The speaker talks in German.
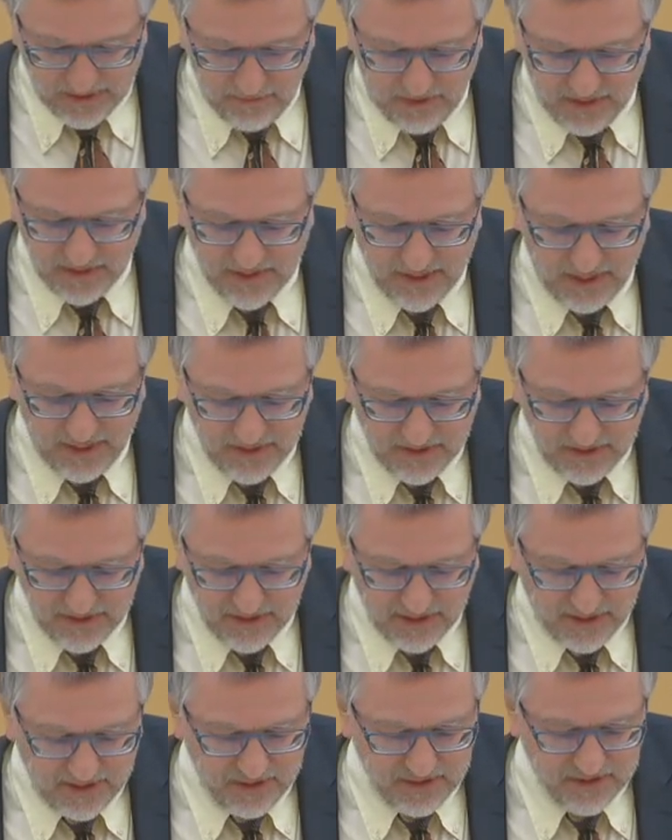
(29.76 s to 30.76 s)
man in Zeiten
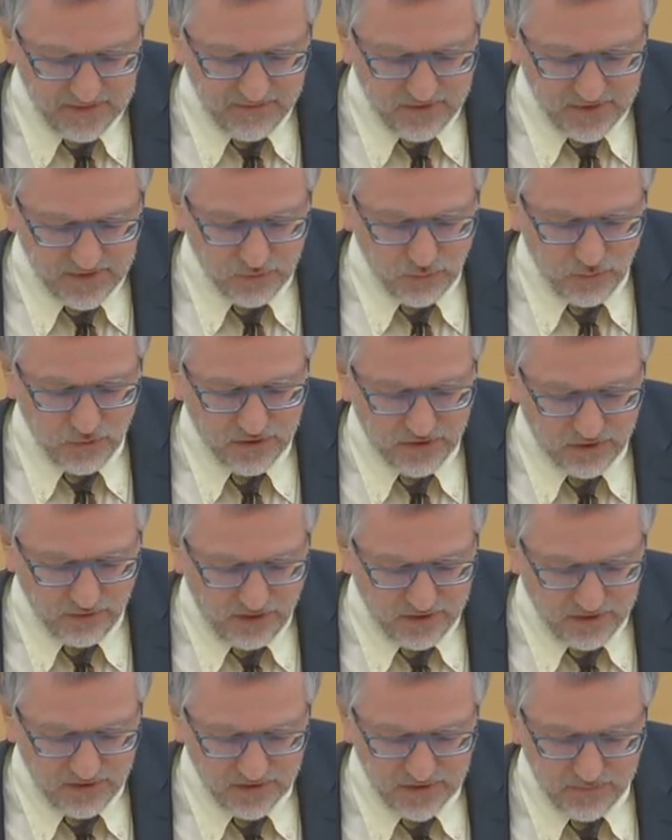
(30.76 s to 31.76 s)
der Krise versucht,
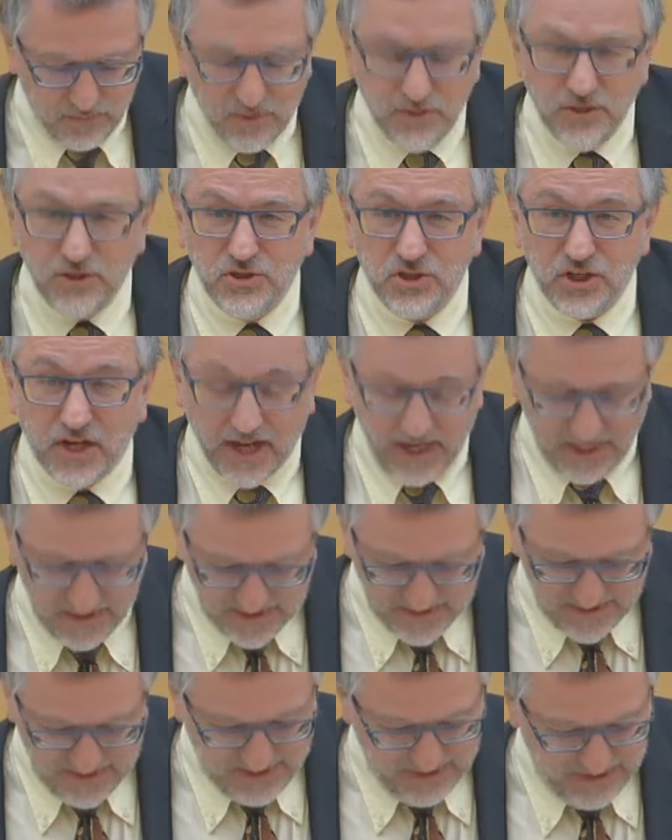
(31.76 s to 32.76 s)
ordnungspolitische
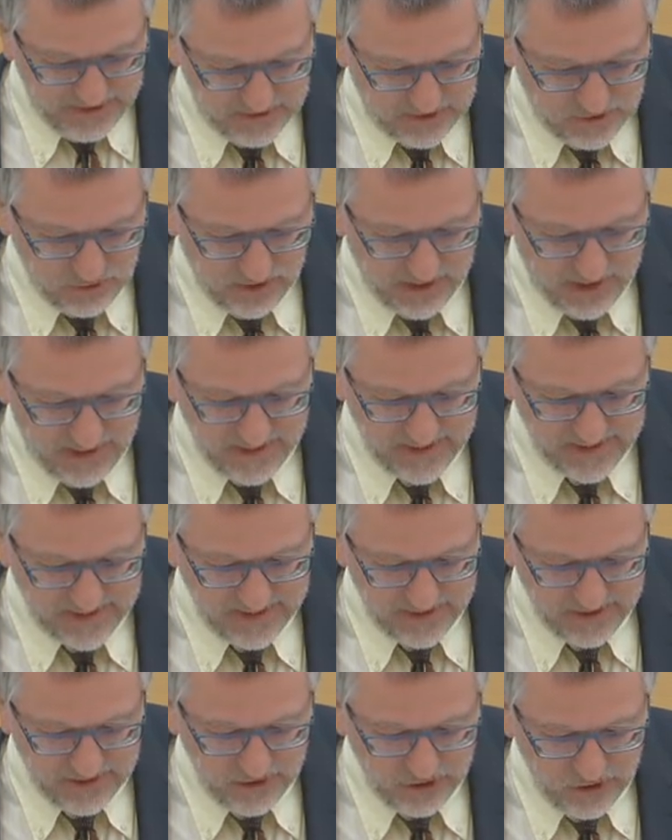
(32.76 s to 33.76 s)
Grenzen
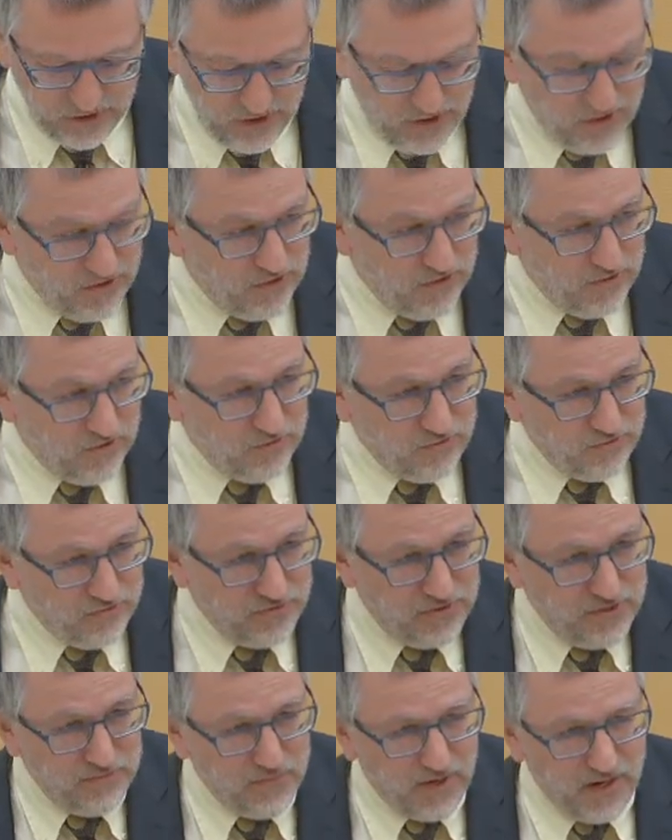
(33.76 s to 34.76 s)
einzureißen
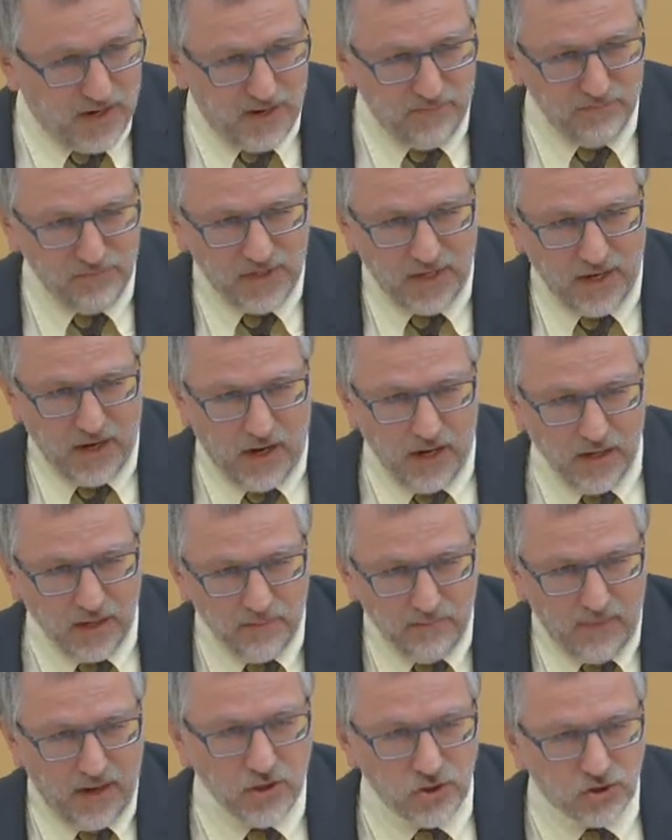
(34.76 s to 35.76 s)
und im Rahmen der
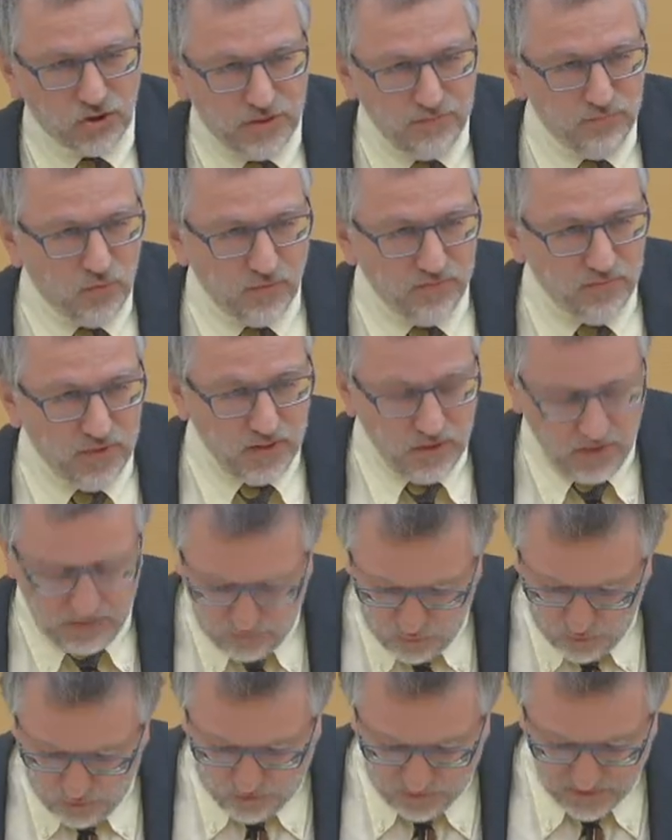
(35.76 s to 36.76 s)
allgemeinen Stimmung, wir
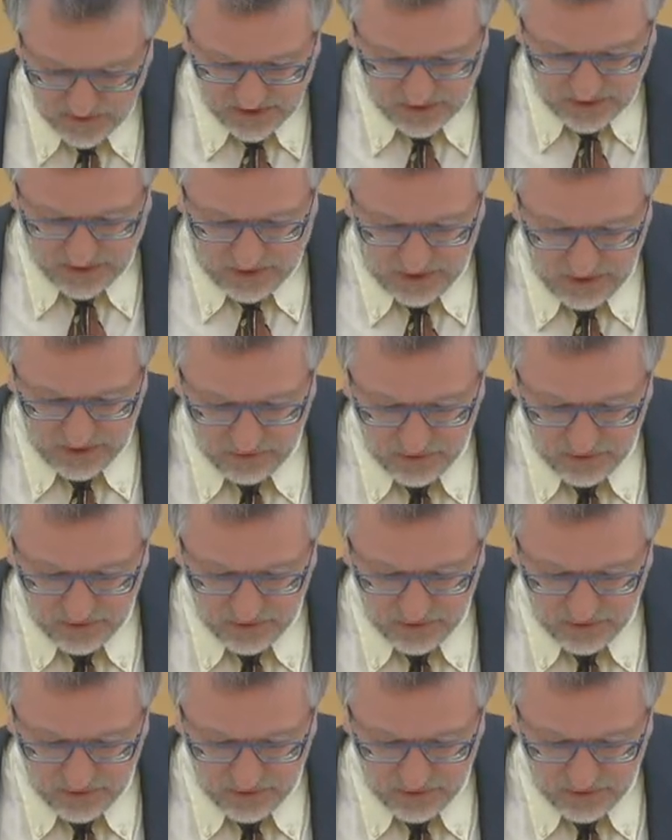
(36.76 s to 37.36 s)
mögen uns doch alle und